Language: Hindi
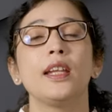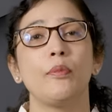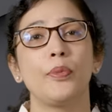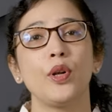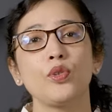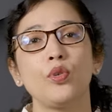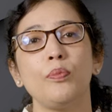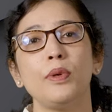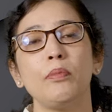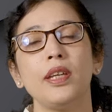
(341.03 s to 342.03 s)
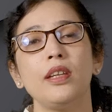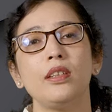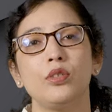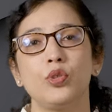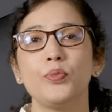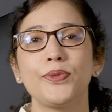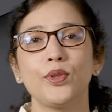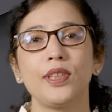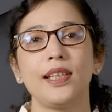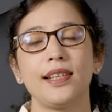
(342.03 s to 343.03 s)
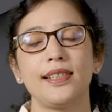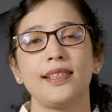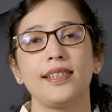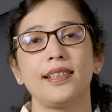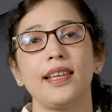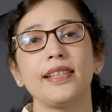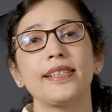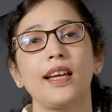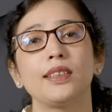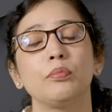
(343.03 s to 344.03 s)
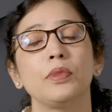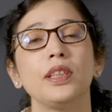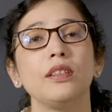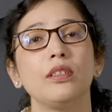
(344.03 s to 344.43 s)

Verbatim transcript: लेप्रोस्कोपी में ट्यूब्स को देखा जा सकता है साथ में